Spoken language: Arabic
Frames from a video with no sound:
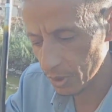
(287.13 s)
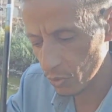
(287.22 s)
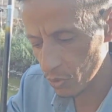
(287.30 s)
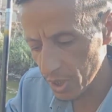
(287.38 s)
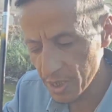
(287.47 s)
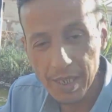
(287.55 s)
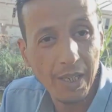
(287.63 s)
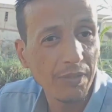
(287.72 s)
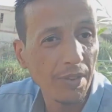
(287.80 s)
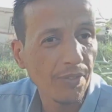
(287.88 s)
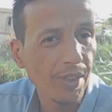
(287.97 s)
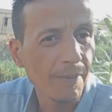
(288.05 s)
والرصاصه
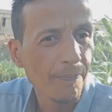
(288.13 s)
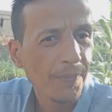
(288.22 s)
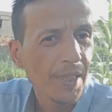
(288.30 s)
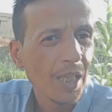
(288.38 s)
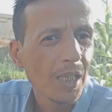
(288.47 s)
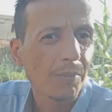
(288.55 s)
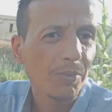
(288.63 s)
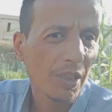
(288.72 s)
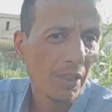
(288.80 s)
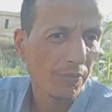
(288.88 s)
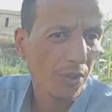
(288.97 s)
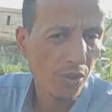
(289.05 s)
خفيفه
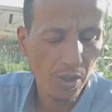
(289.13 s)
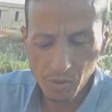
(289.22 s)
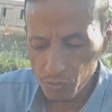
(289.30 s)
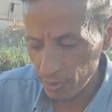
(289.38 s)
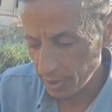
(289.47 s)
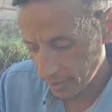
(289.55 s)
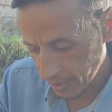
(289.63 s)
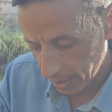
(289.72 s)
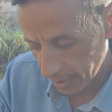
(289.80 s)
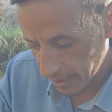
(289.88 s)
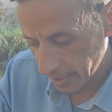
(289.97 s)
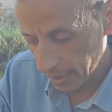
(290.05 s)
بتعرف تصطاد
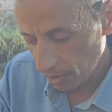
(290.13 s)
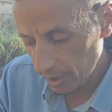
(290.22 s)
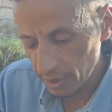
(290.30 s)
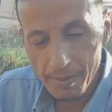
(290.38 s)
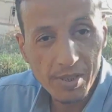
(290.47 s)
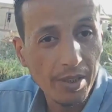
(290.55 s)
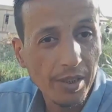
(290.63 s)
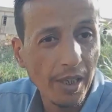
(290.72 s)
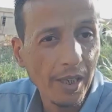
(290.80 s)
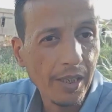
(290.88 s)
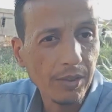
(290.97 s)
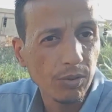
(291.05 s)
كويس ثانيه واحده بس
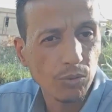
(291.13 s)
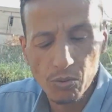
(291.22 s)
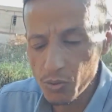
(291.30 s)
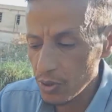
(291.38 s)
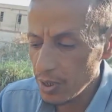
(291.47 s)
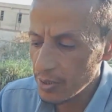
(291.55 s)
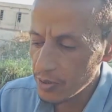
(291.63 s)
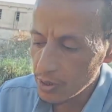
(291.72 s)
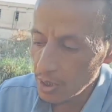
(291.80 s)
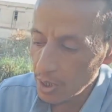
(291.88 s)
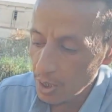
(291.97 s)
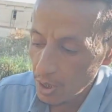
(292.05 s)
اطلع حته
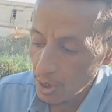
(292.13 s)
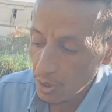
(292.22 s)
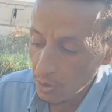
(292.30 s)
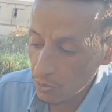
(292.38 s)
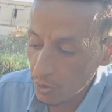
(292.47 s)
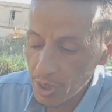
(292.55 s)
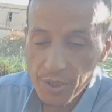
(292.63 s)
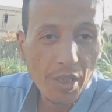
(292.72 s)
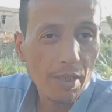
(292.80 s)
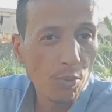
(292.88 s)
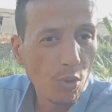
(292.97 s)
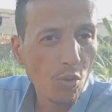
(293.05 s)
رصاص
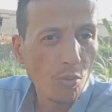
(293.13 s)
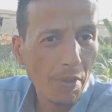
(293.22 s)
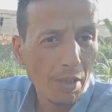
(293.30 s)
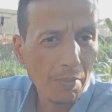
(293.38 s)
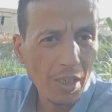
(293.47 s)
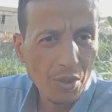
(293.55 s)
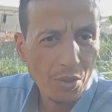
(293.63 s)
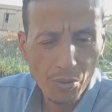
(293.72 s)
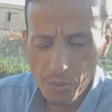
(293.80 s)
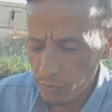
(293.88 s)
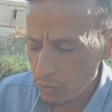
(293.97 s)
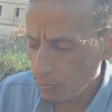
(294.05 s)
واجربه لكم على الماء
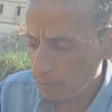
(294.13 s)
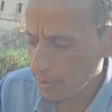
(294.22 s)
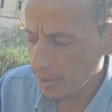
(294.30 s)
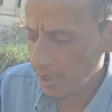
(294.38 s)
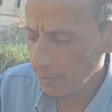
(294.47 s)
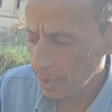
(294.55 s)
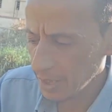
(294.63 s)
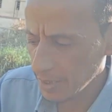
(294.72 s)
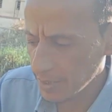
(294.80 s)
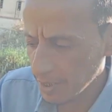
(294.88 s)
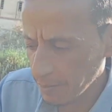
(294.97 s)
عشان تشوفوه بعملي